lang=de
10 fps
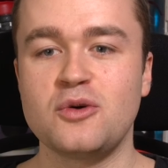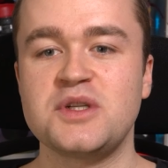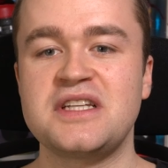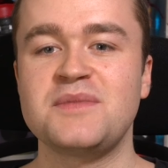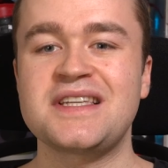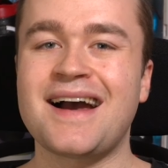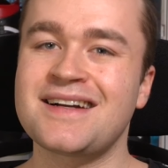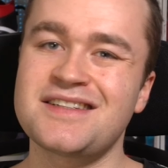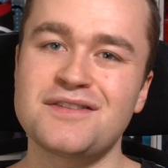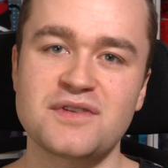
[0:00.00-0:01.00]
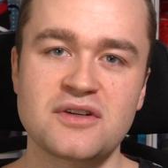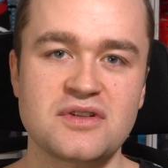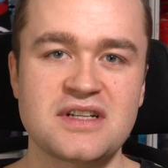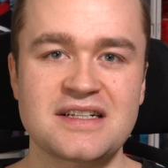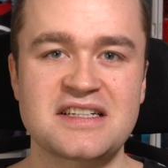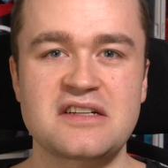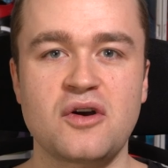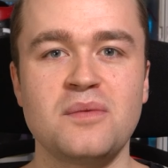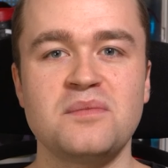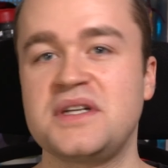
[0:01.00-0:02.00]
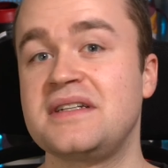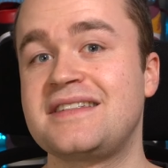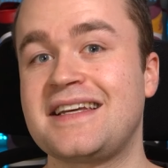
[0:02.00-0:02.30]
mit dem ich aktiv in Kontakt gekommen bin,